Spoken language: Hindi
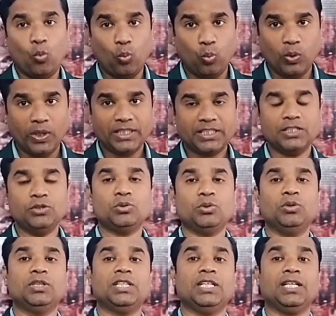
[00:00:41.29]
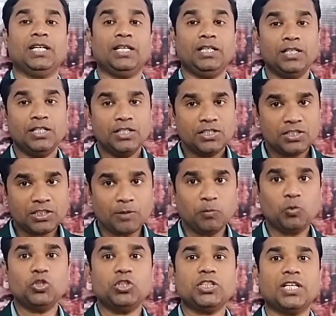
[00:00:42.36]
वचन सुनते हैं सब
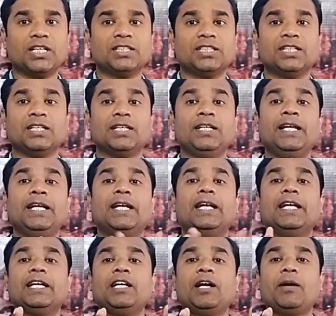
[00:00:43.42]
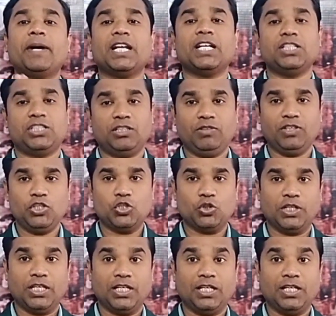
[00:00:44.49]
कुछ करते हैं लेकिन हमारा जीवन जो है